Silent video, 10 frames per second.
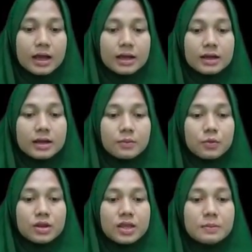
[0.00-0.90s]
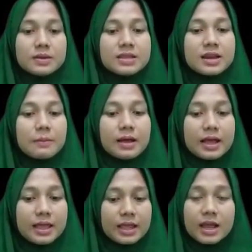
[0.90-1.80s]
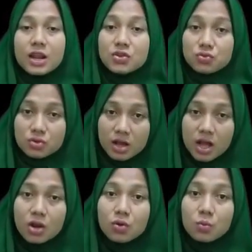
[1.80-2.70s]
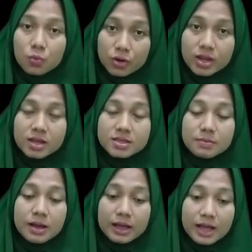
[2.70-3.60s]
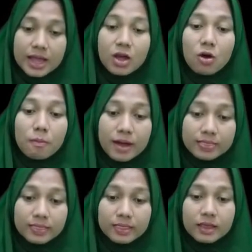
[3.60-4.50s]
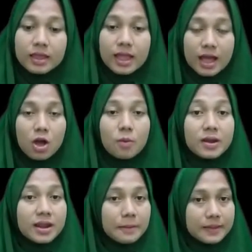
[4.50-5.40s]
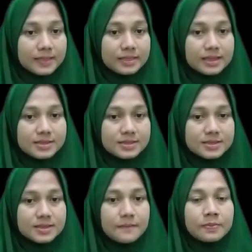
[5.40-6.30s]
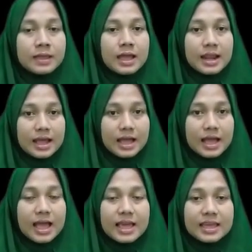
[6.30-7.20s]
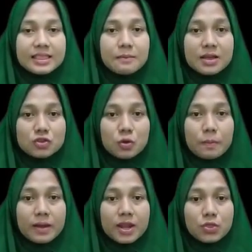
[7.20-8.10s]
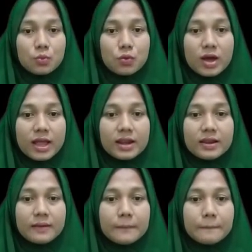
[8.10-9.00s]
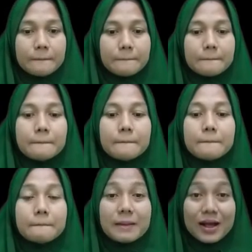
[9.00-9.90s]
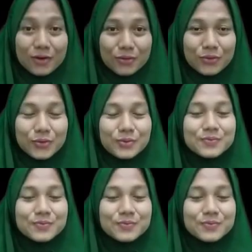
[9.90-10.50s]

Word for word: uh, kemudian menyerap air. Ada juga lumut yang sebagai obat, ya, obat hepatitis. Nah, kita masuk pada tumbuhan paku.